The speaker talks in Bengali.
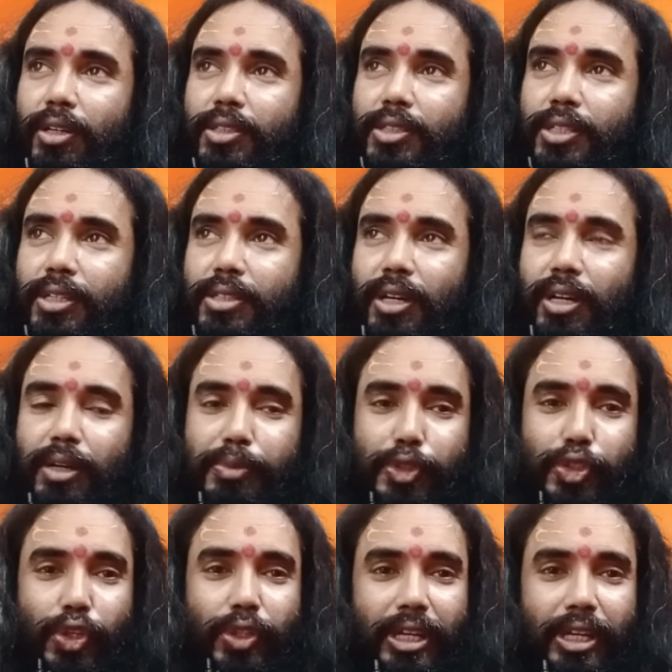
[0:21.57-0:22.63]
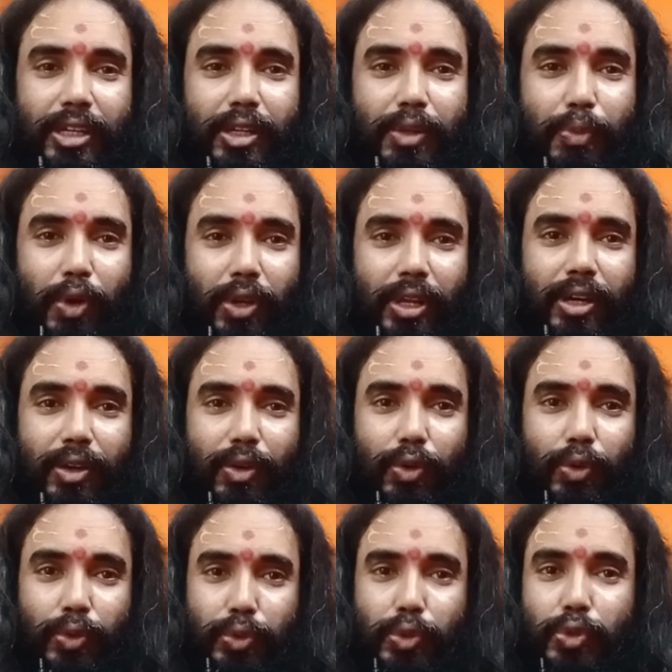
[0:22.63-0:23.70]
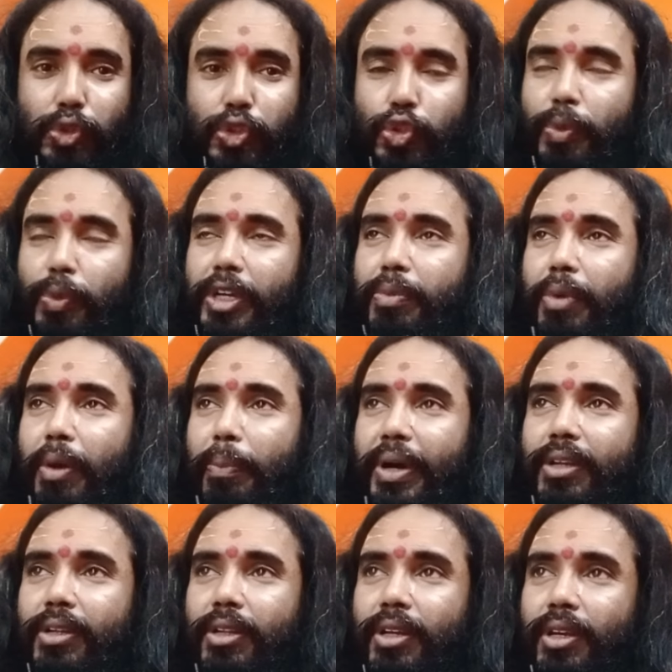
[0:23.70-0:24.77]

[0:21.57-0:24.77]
সেটা বিশদ আকারে বলা অত্যন্ত সময়ের ব্যাপার